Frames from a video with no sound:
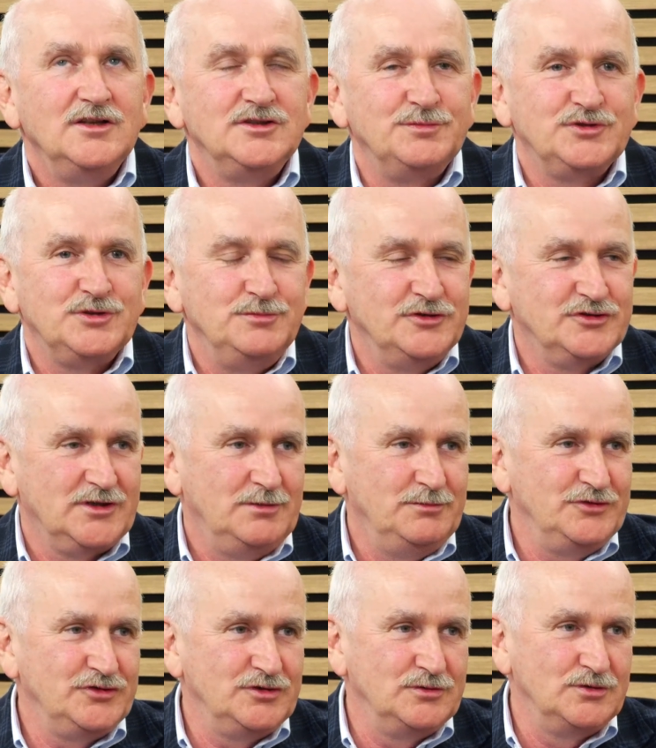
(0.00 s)
że
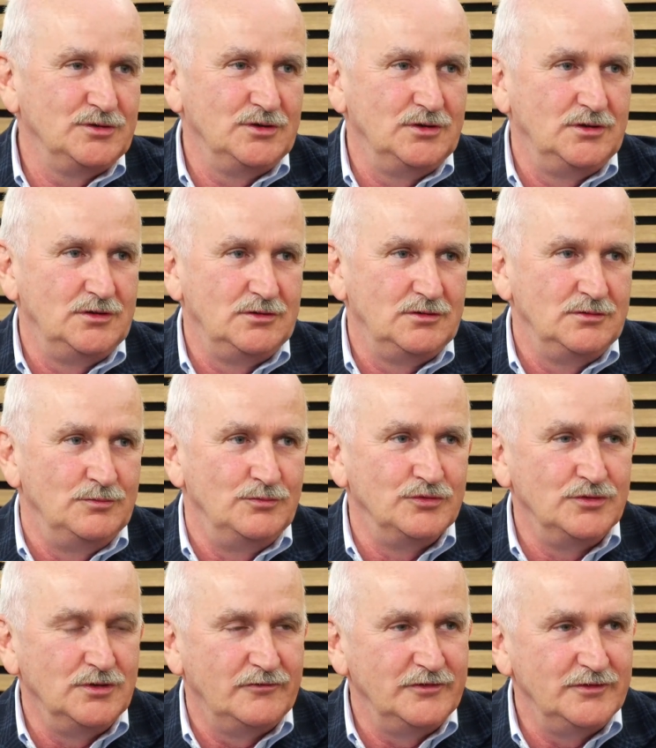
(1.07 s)
przymierzamy się do
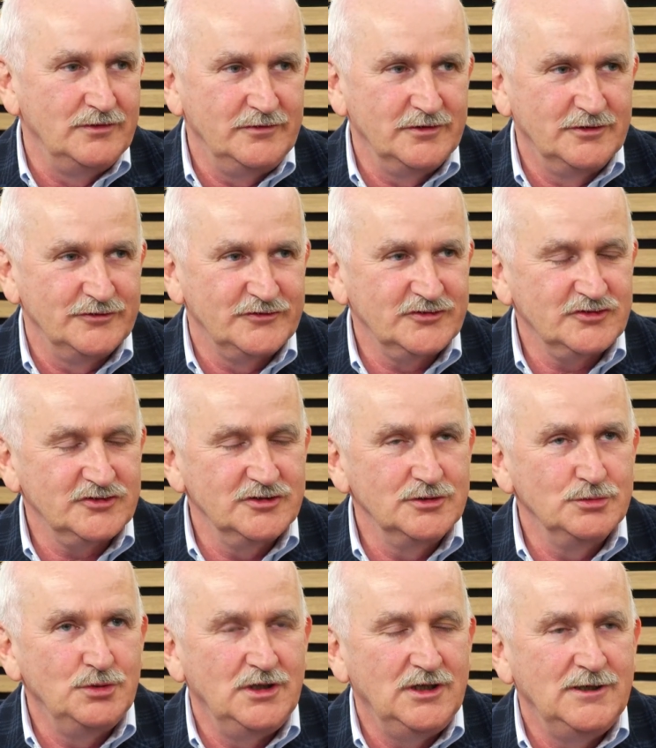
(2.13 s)
budowy nowego
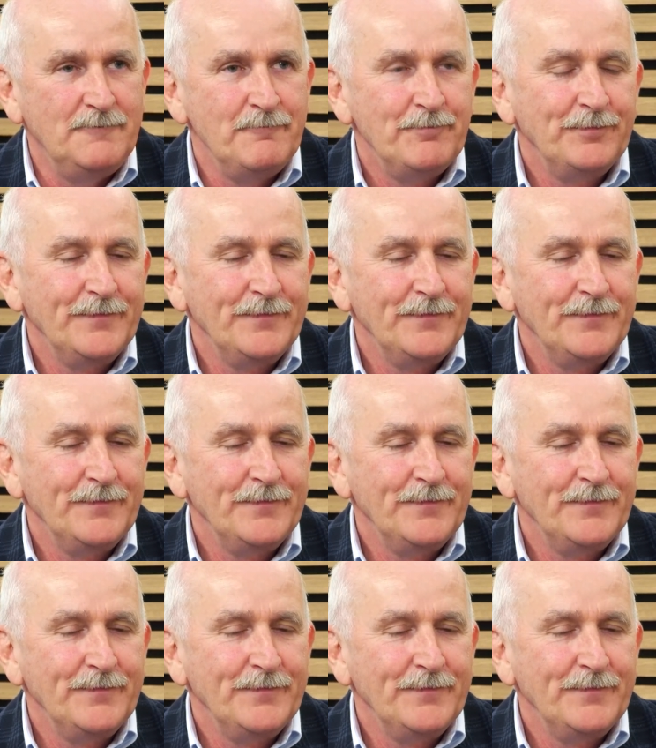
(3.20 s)
skrzydła.